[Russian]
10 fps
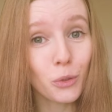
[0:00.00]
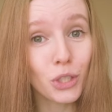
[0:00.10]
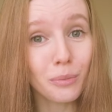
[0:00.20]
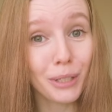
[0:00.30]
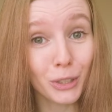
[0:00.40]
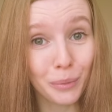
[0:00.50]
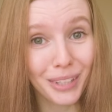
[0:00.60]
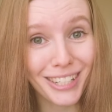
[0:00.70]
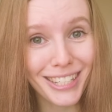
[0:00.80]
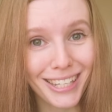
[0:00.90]
нужно
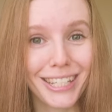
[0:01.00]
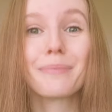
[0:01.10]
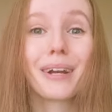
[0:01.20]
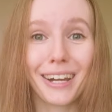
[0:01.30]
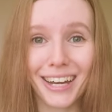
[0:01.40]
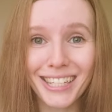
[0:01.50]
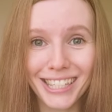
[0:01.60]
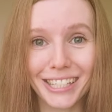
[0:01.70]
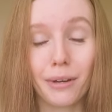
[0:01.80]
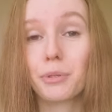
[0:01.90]
подробнее рассказать про
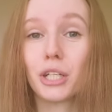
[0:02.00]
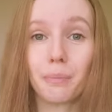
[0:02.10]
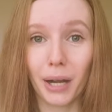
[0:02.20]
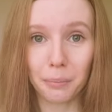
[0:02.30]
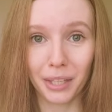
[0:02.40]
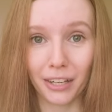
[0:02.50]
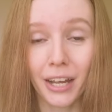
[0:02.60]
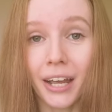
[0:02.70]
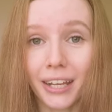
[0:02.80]
расы и вообще про мир.